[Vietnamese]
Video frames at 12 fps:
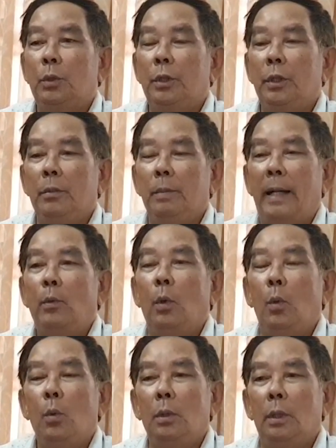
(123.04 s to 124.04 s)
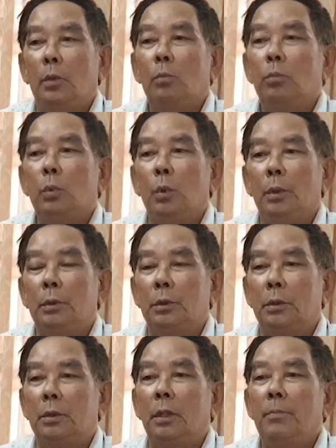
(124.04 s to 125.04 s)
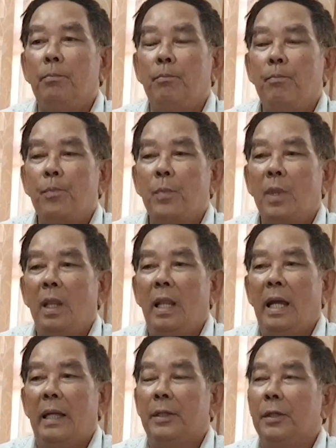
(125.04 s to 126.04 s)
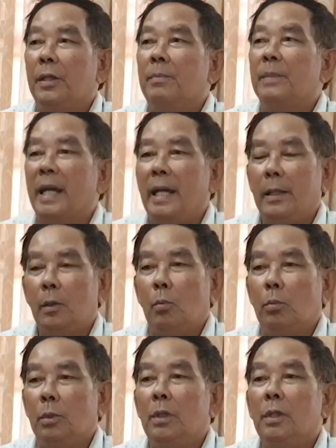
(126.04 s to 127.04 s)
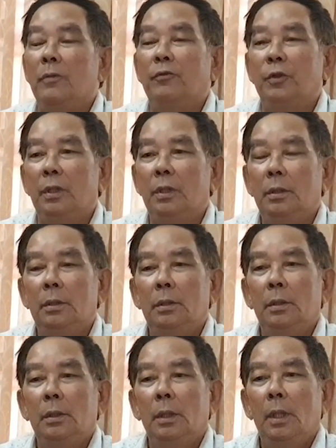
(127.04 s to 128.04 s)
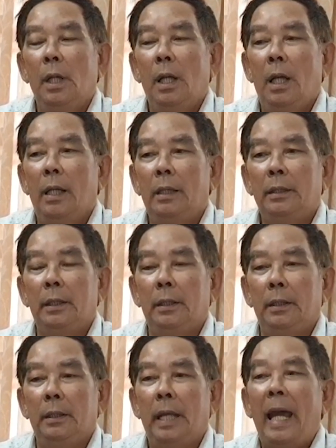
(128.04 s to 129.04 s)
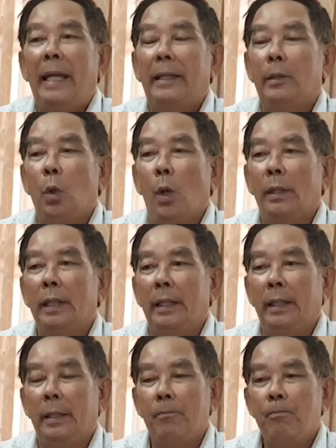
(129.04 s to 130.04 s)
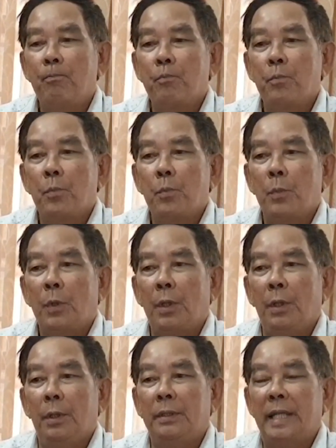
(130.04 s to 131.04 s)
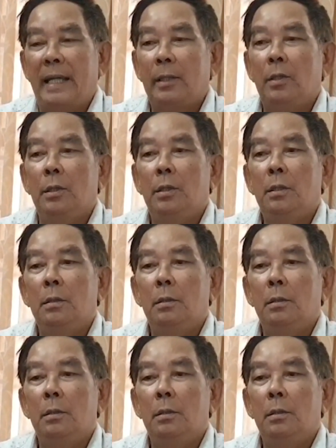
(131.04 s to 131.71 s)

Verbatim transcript: khi bão lũ là chúng tôi trực tiếp là đi kiểm tra từng cái địa phương. Đấy, thì hai cái đoạn này thì sạt lở